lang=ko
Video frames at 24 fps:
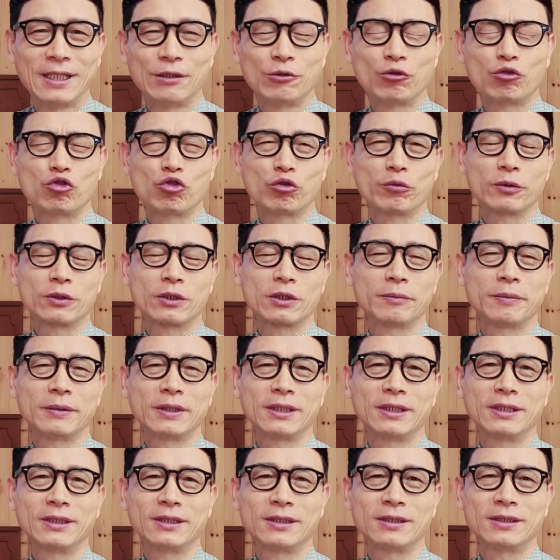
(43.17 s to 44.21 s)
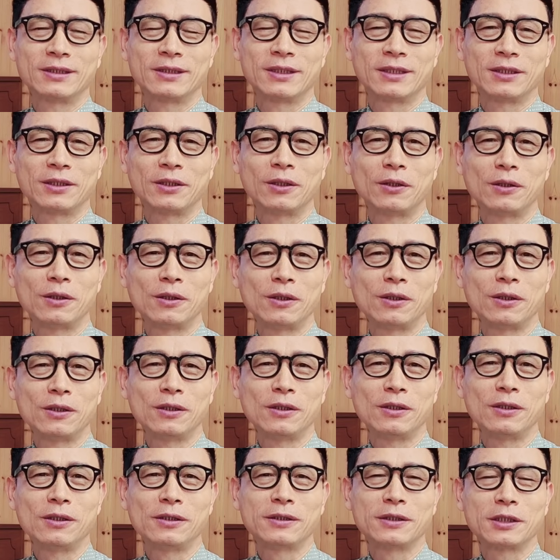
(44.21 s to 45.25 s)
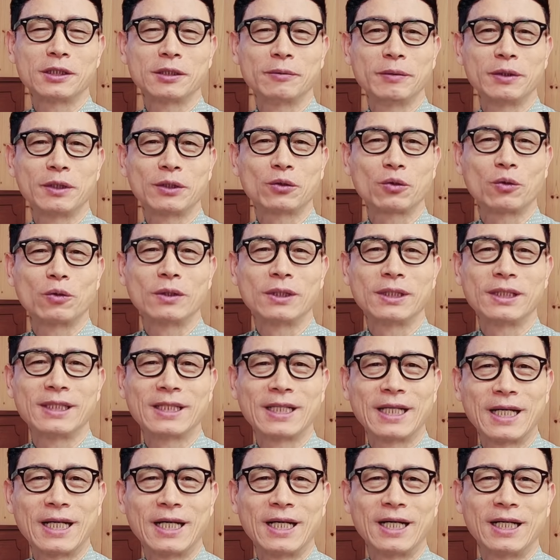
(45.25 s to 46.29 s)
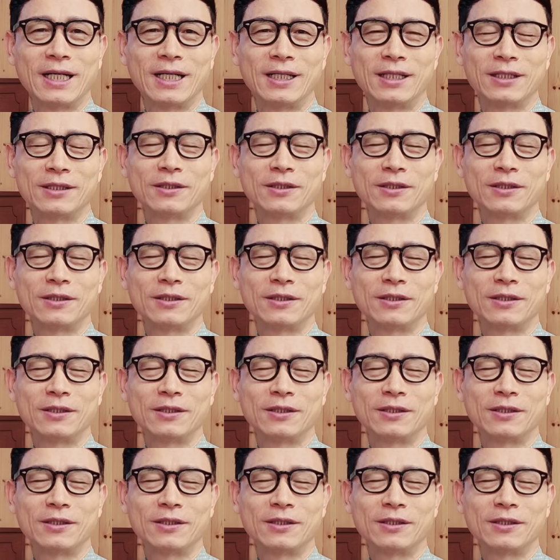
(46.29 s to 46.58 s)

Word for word: 유튜브 스밍은 이제 열심히 돌린다